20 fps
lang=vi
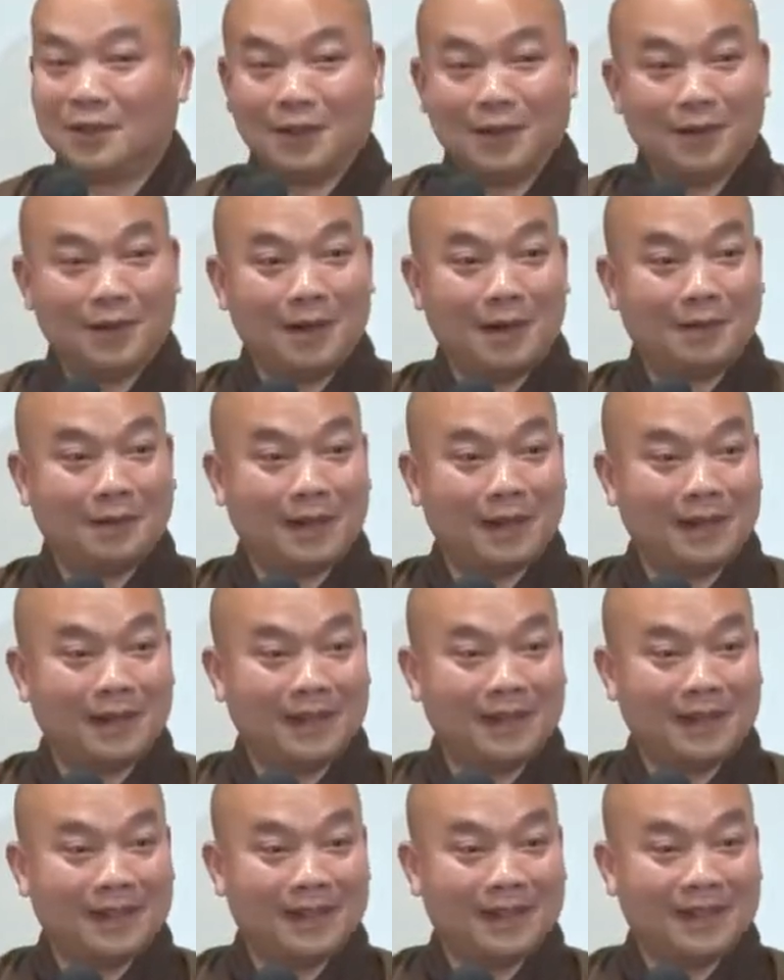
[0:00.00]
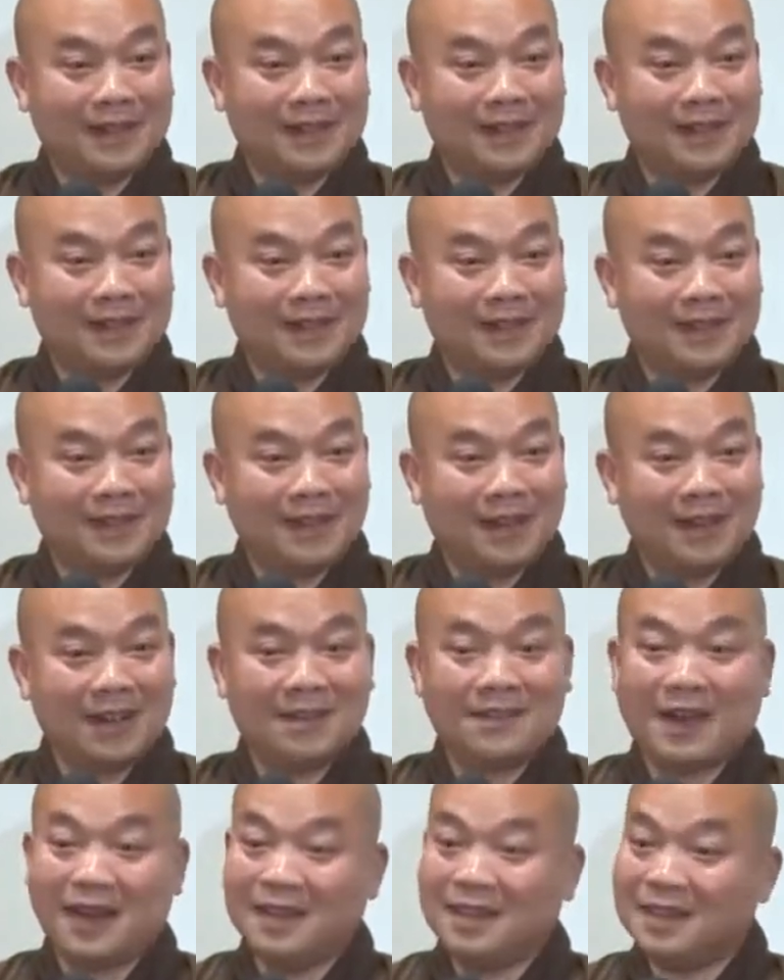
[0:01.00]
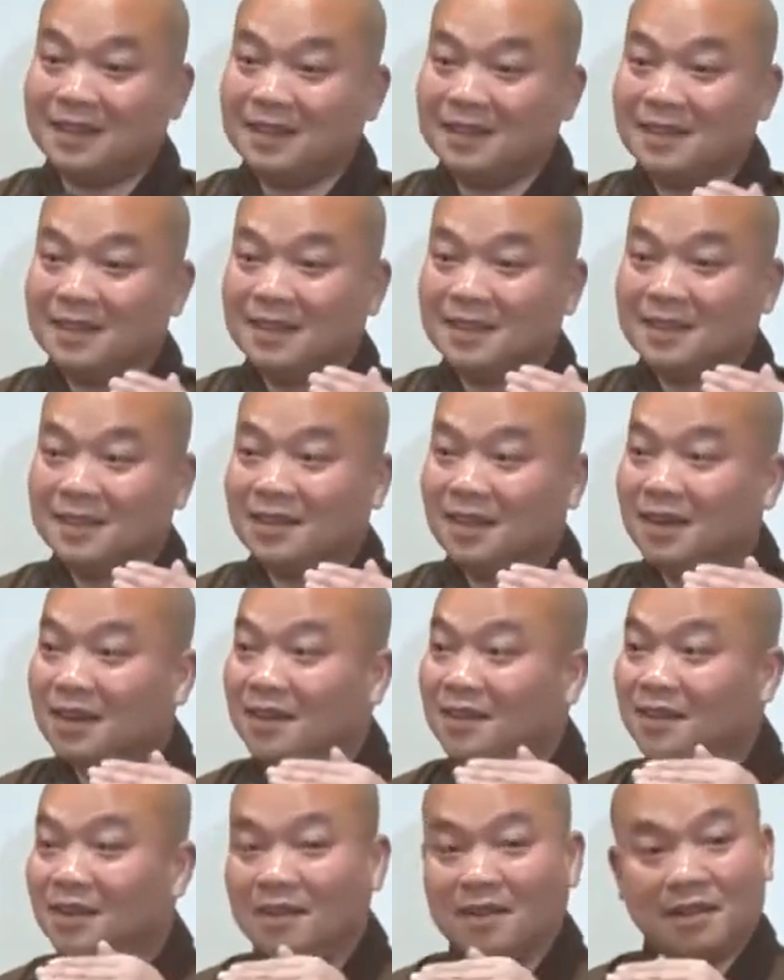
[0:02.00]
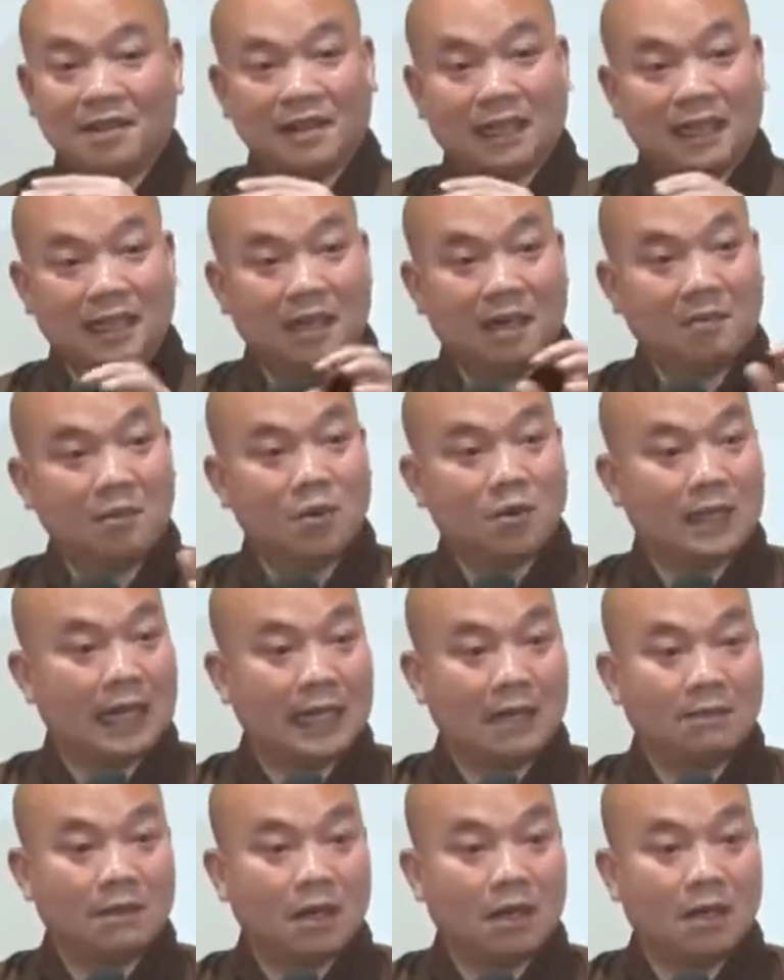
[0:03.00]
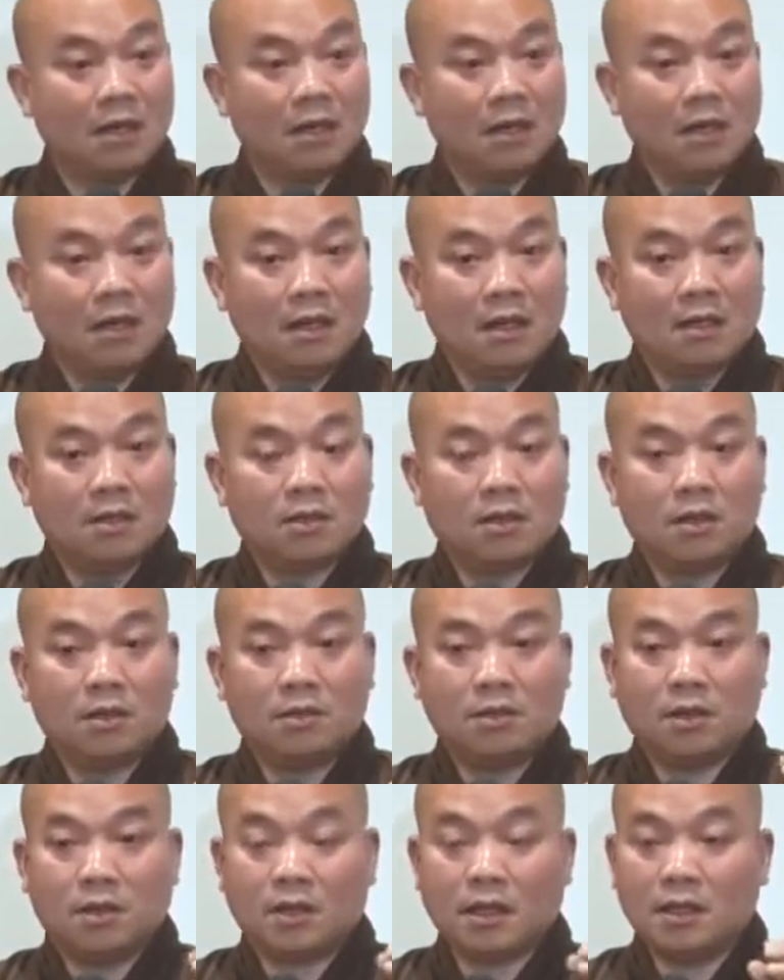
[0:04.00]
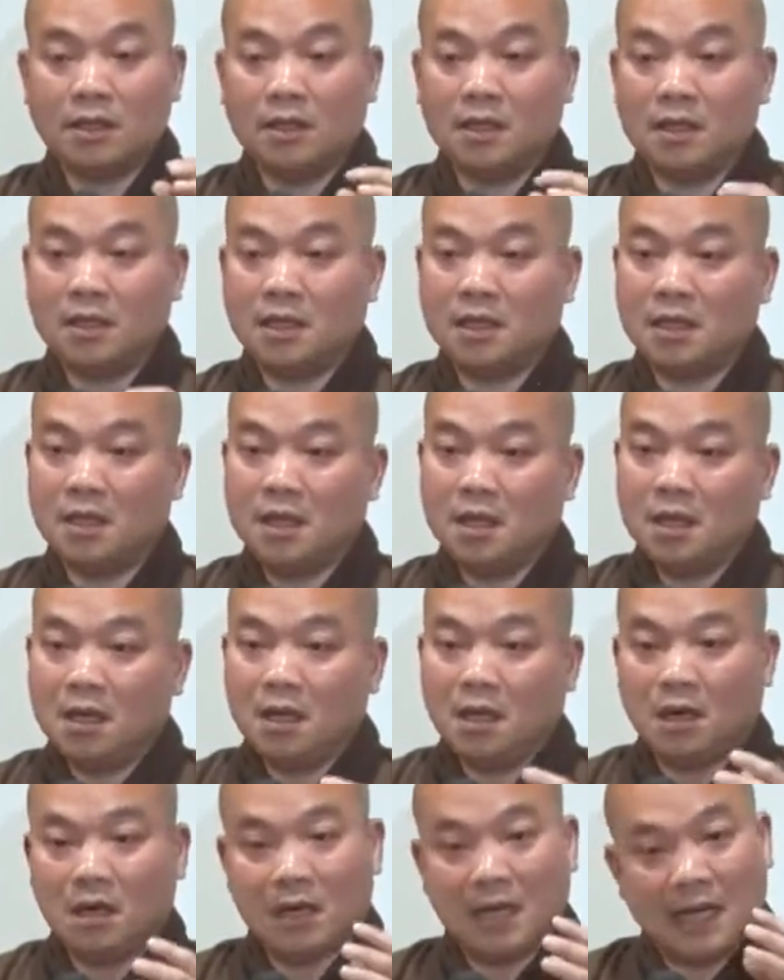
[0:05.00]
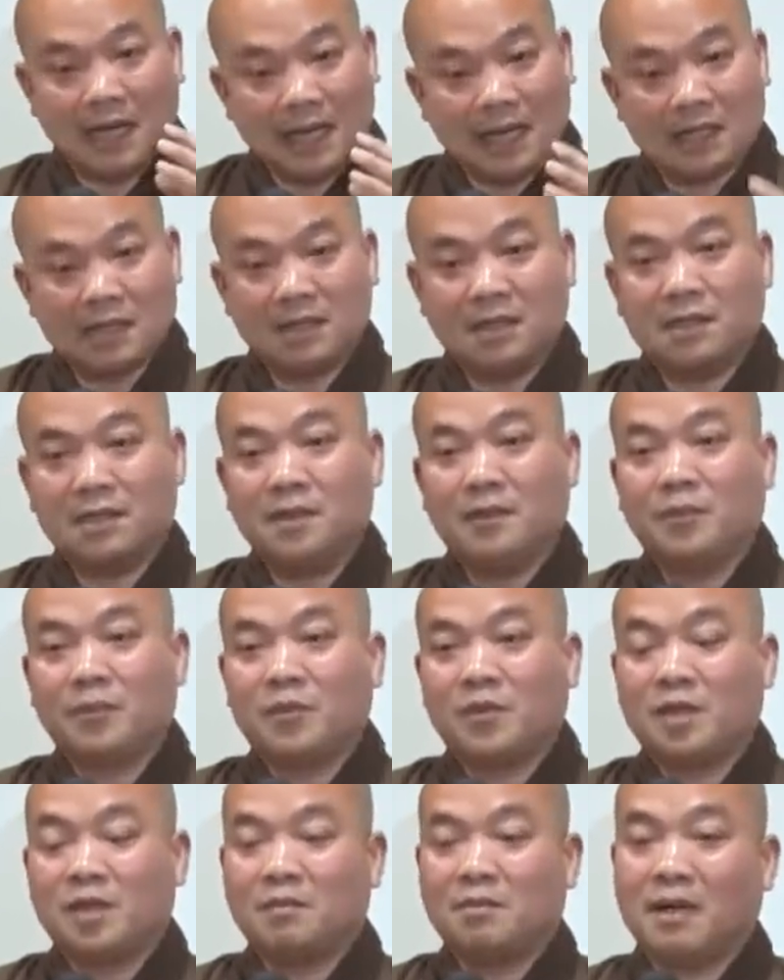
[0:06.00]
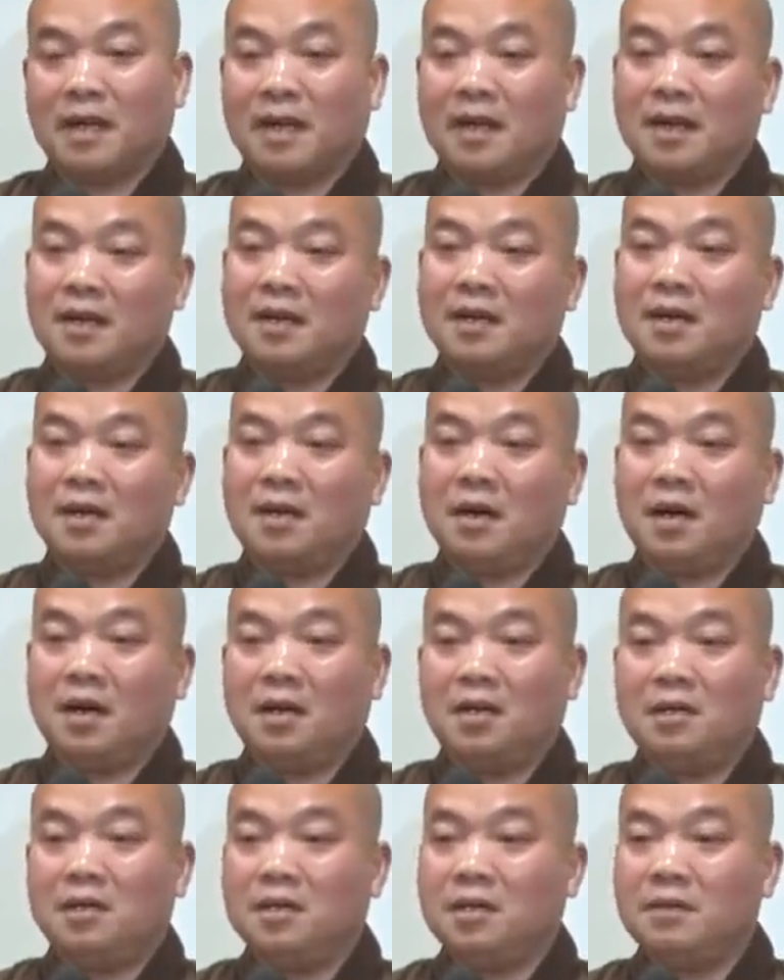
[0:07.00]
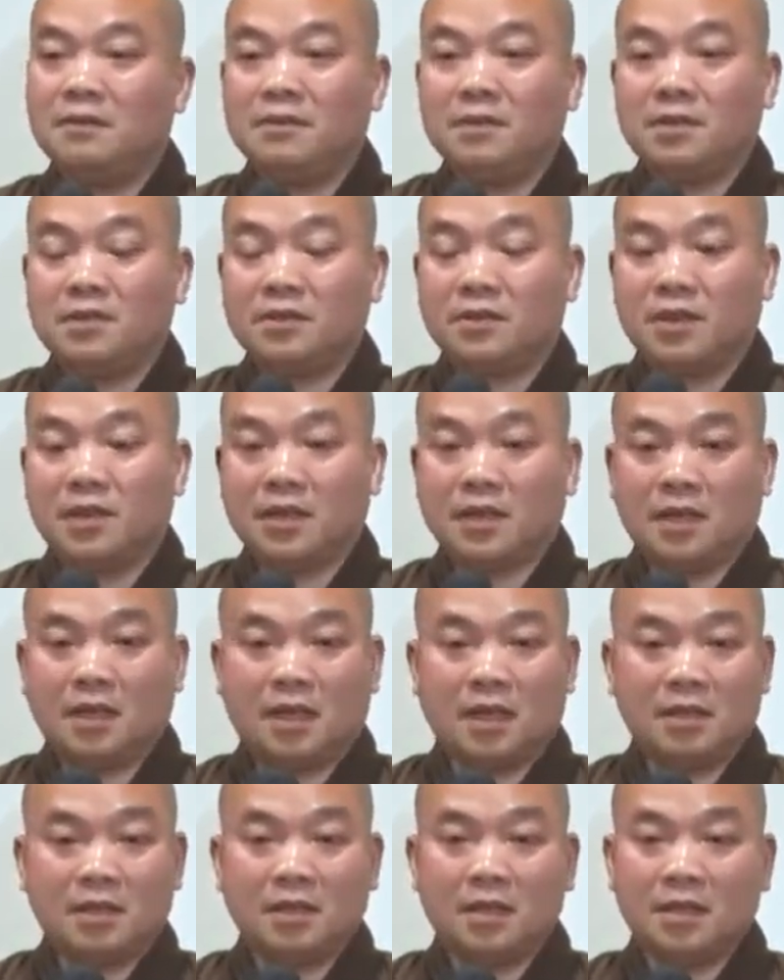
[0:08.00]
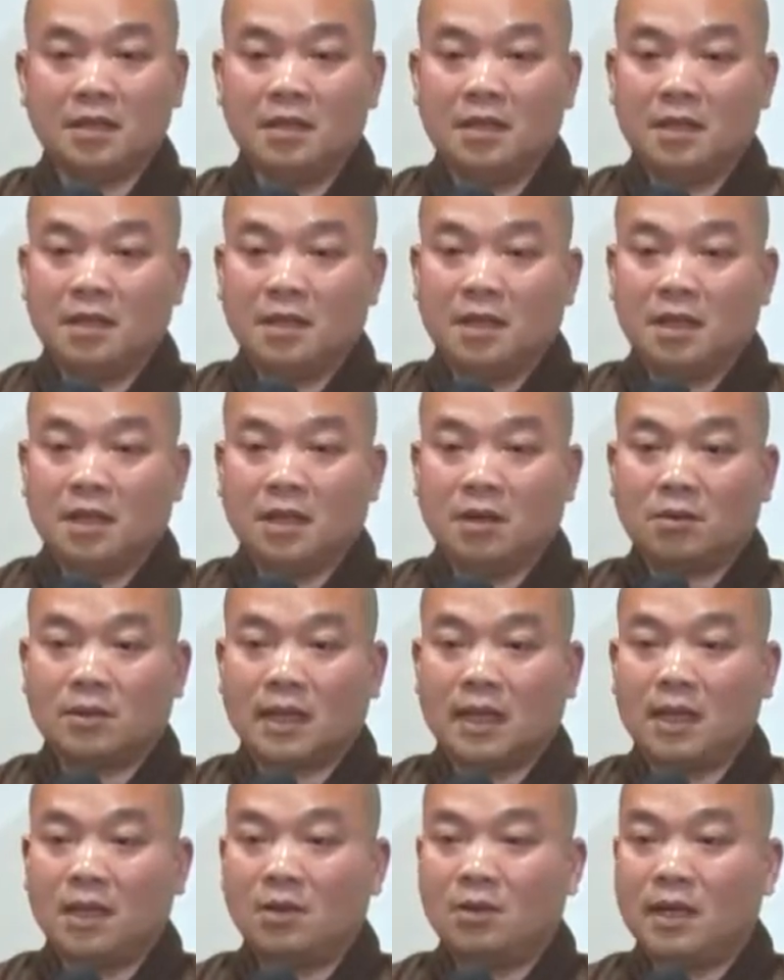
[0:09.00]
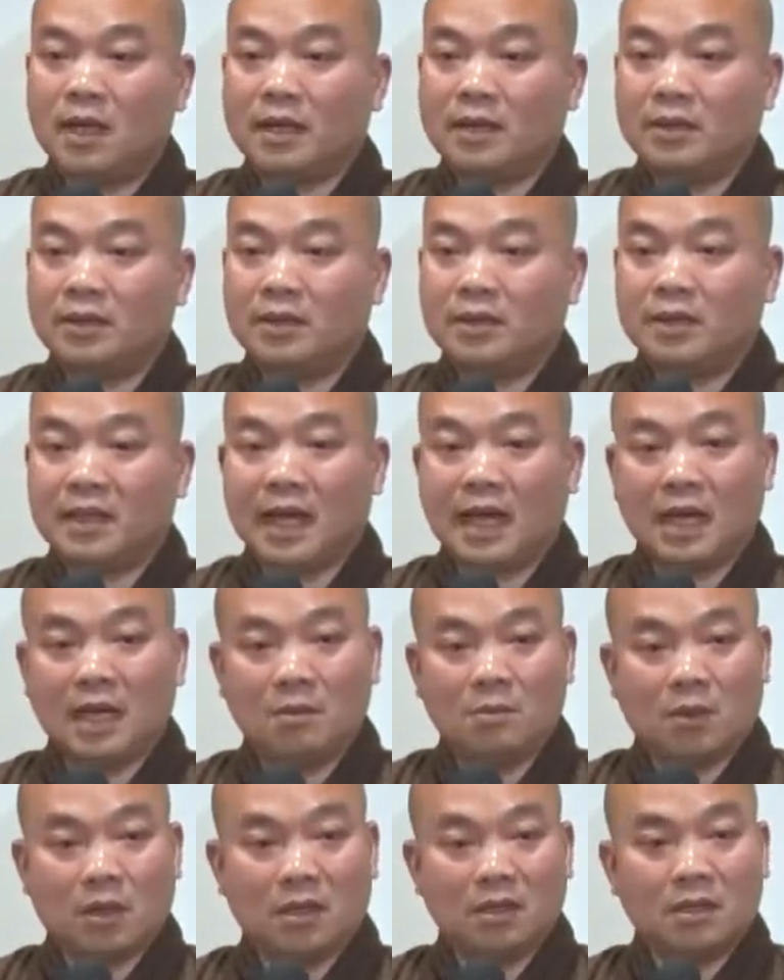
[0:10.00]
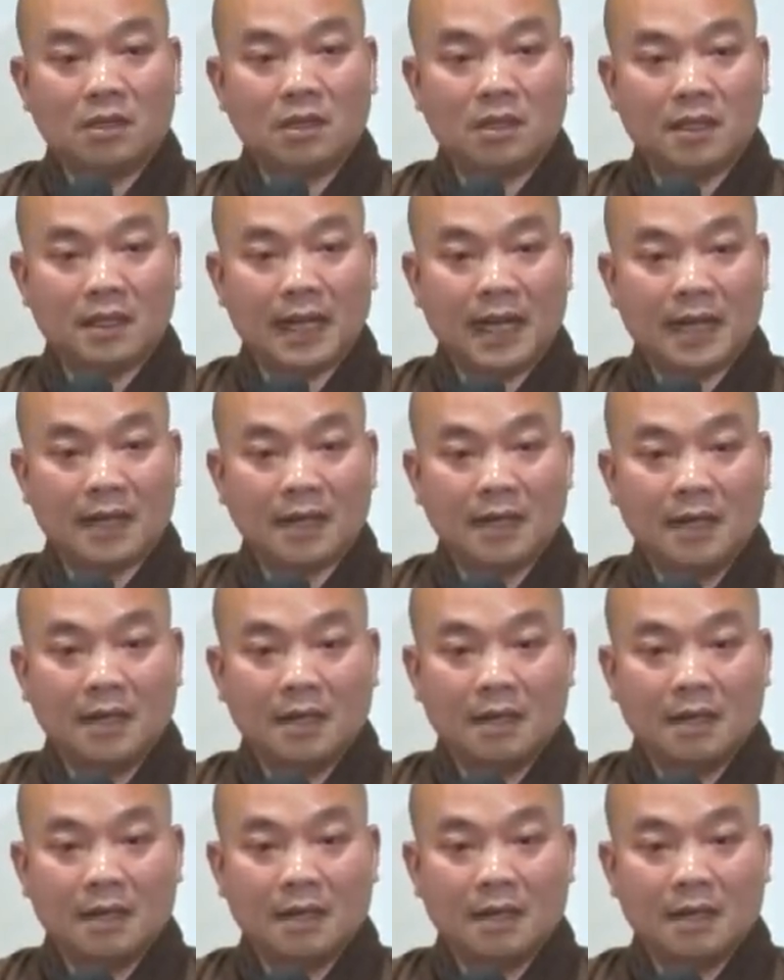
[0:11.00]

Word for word: đúng không hả nó nó vậy đó nó nó nó tại vì họ mô tả trong đó rồi rồi có người á họ là nhà thơ nhưng mà họ hướng hết phước rồi họ chết ở đầu thai lâu lét rồi ra ở một cái thế hệ khác